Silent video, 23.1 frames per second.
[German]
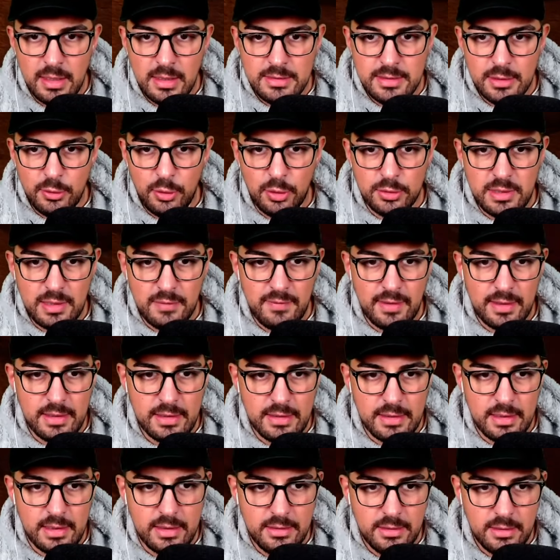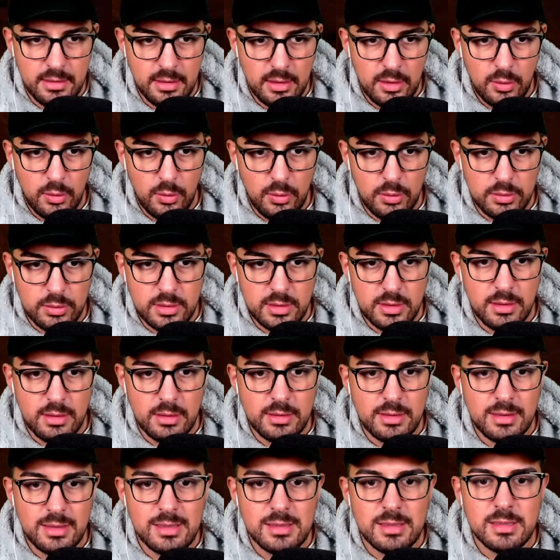dann könnt ihr einfach hingehen und äh,
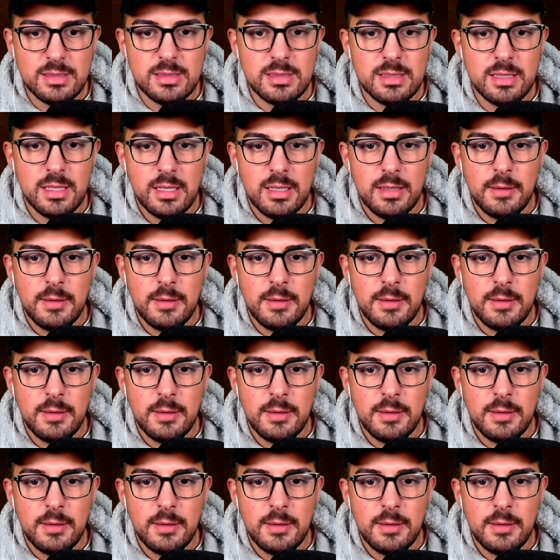dieses,